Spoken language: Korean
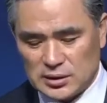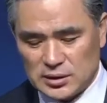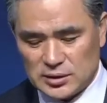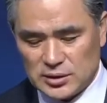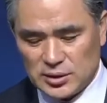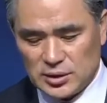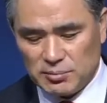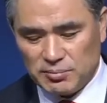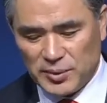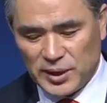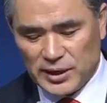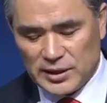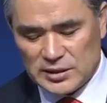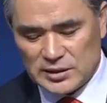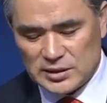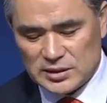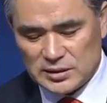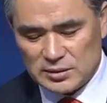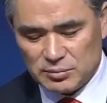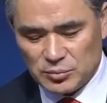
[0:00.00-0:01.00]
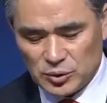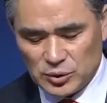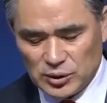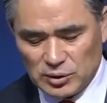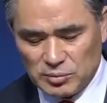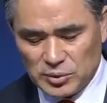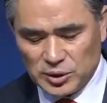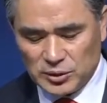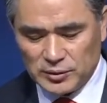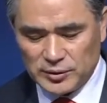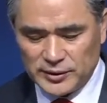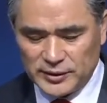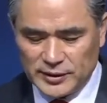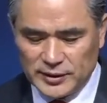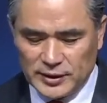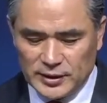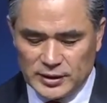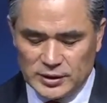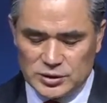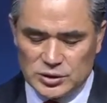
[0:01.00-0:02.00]
그래서 이 파이스는 뭐냐면
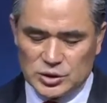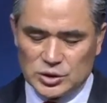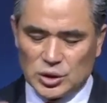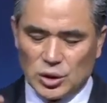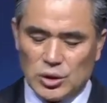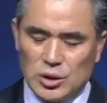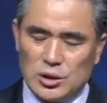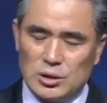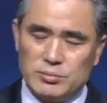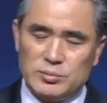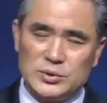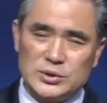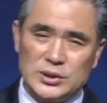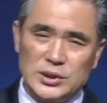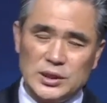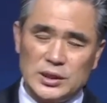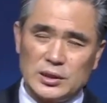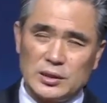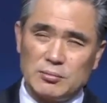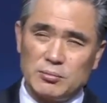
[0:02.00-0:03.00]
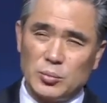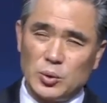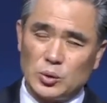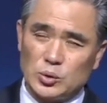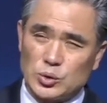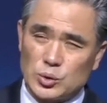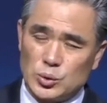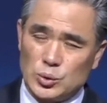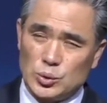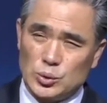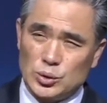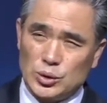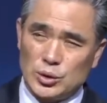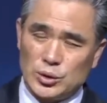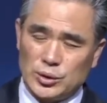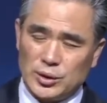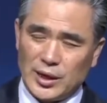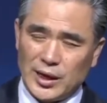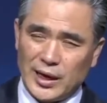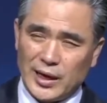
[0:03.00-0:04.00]
젊은이, 뭐
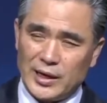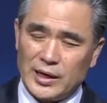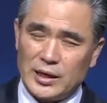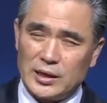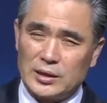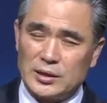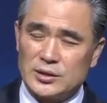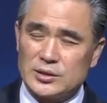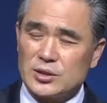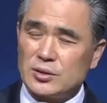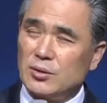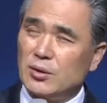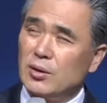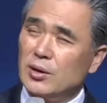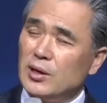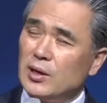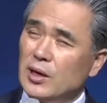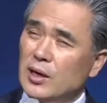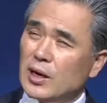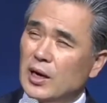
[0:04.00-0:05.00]
소년, 아이 그래서